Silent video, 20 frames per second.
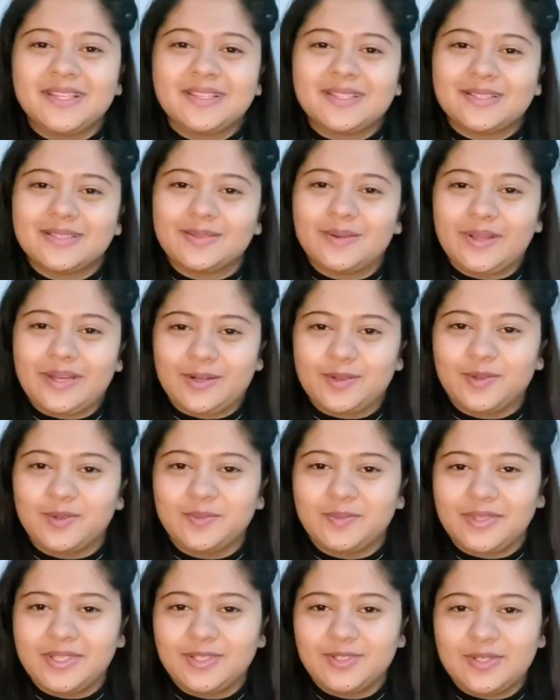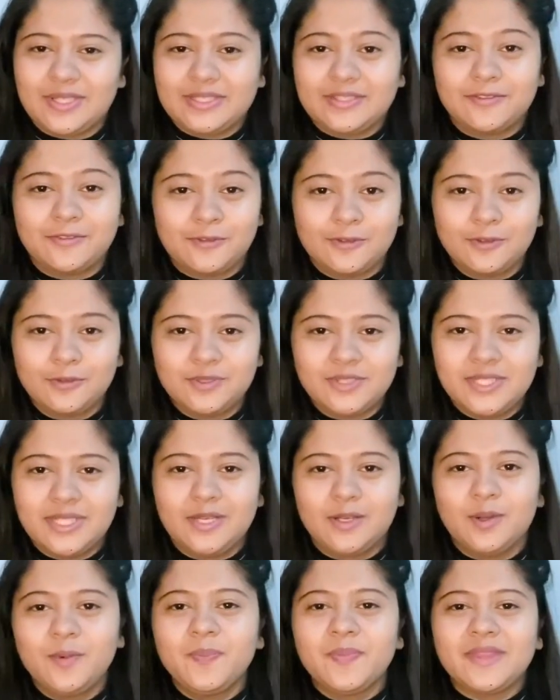সো এরকম কিছু একটা ফ্লু
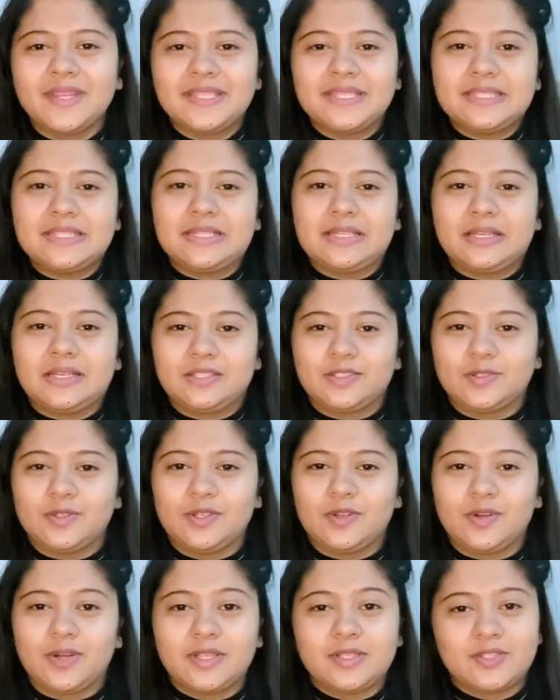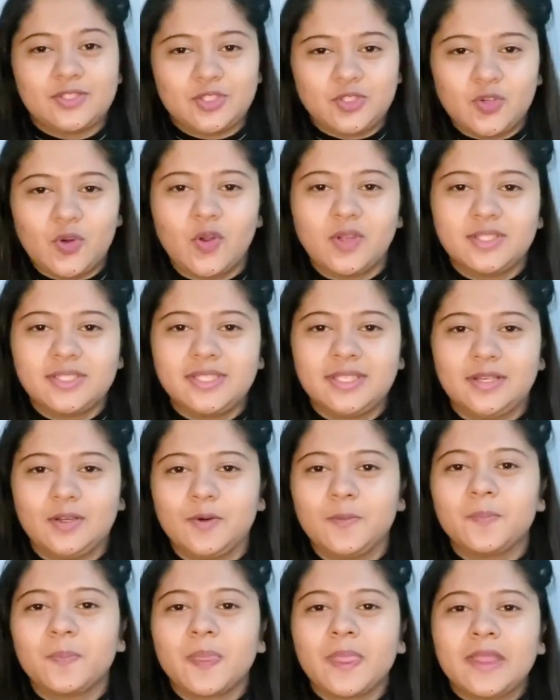ছিল যেটা আসলে অনেক স্ট্রং ছিল
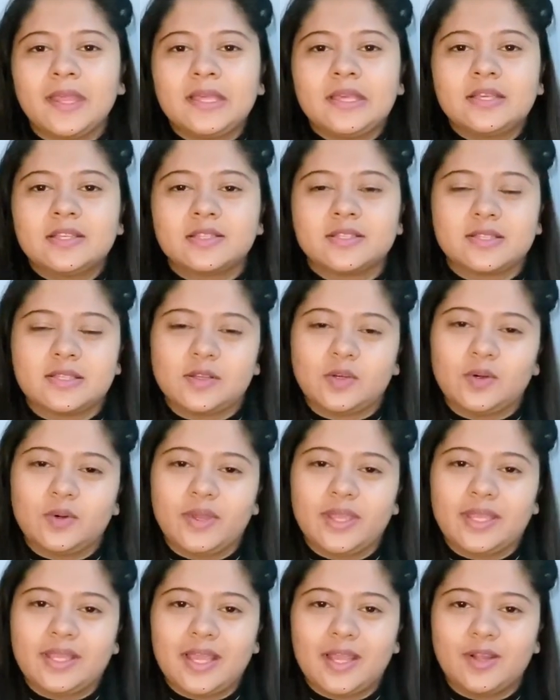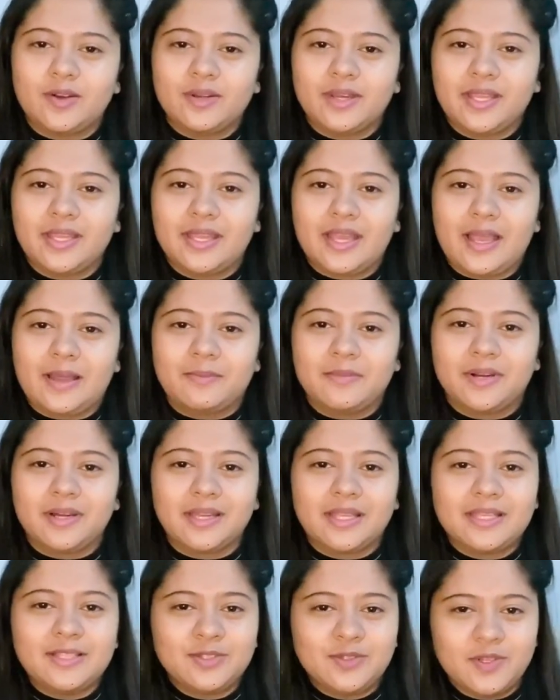সো এই কারণে
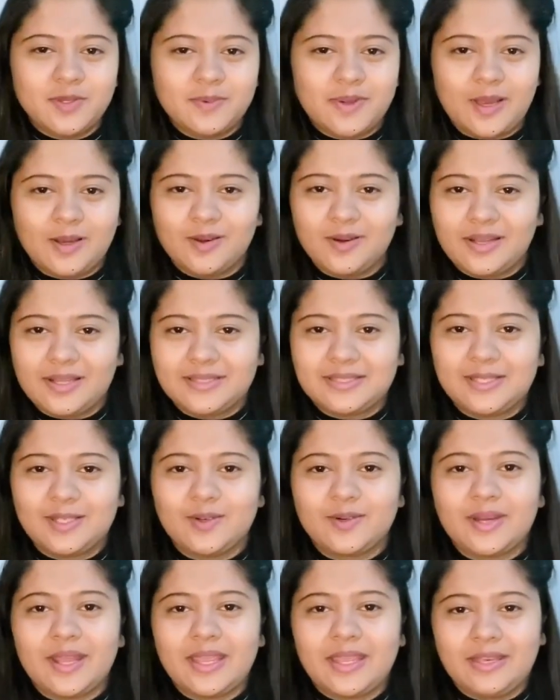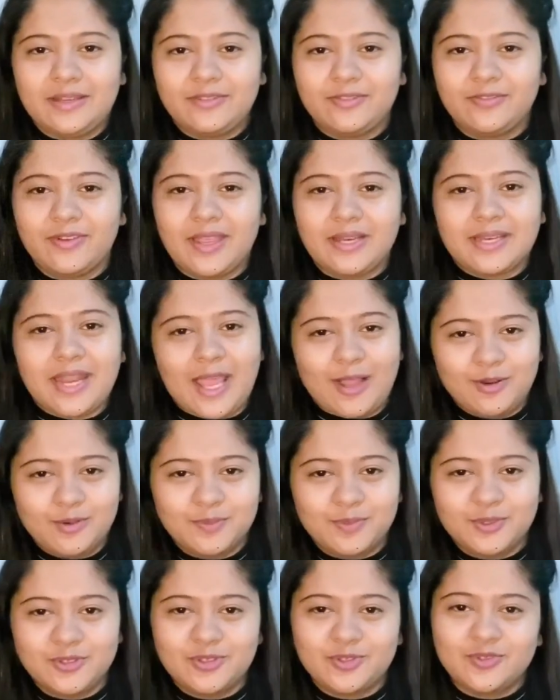আমার কিছুই ভালো লাগছিল না ইনফ্যাক্ট
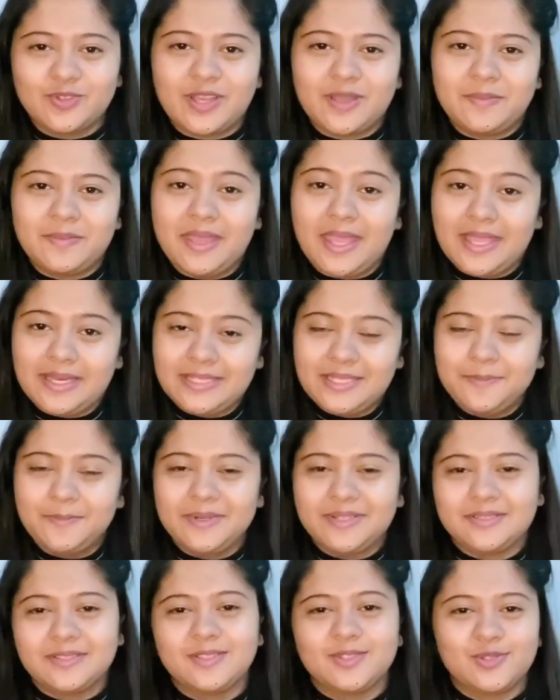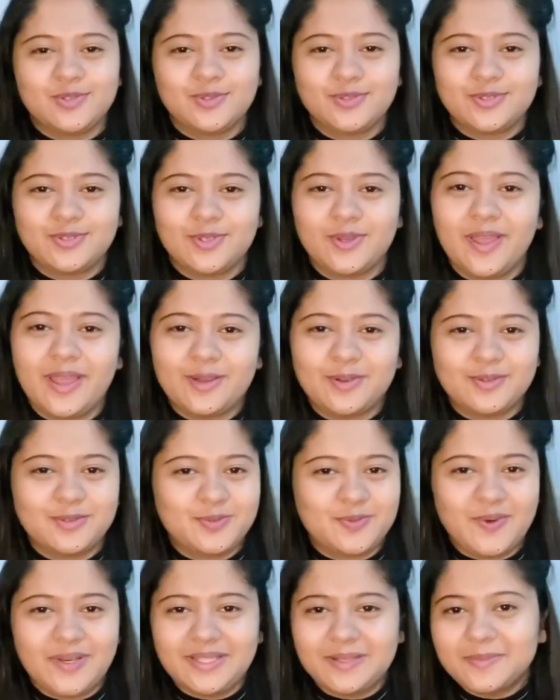এখন পর্যন্ত আমি এইটটি পার্সেন্ট সুস্থ
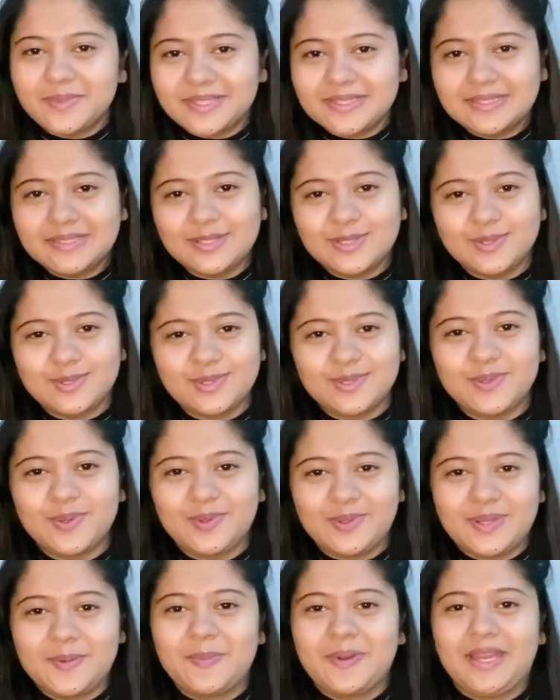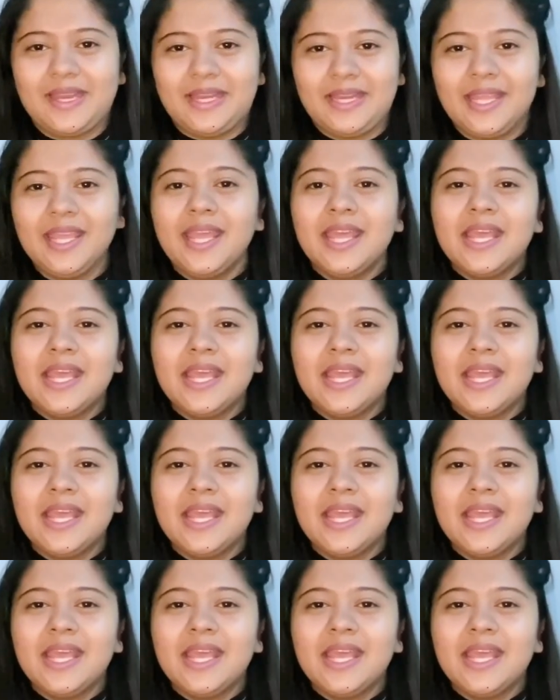এখনও টোয়েন্টি পার্সেন্ট সুস্থ হতে পারিনি